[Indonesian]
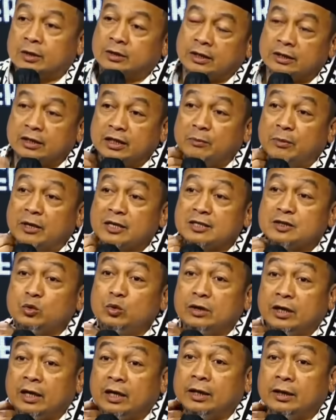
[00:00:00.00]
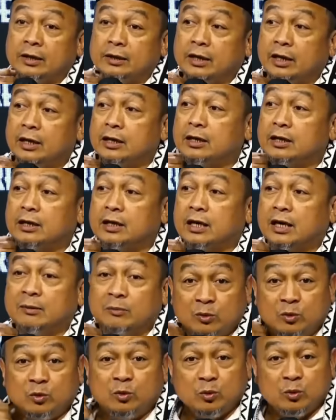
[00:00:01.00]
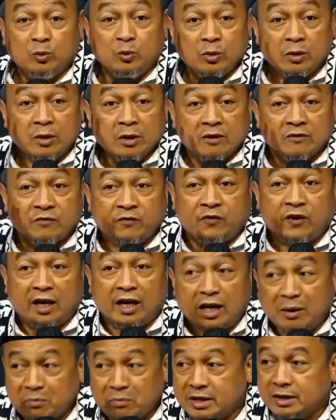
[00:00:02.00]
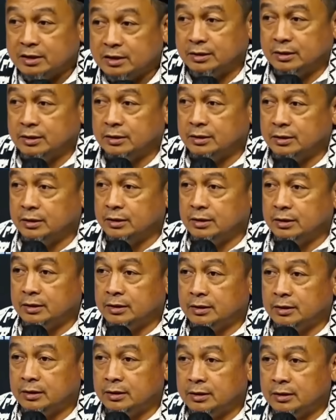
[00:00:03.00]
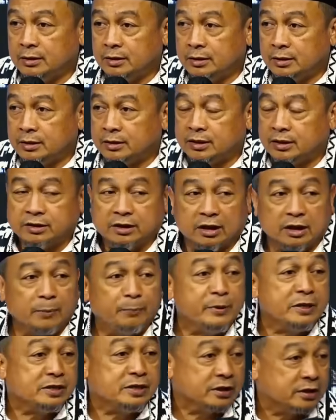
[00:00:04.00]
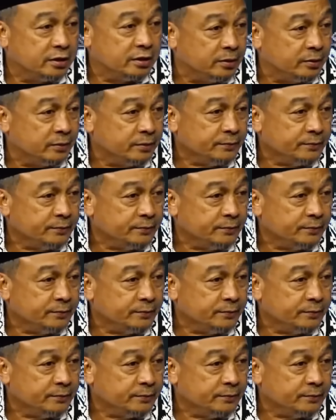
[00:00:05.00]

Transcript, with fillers: ketimbang sunnah yang kamu fahami secara picik itu.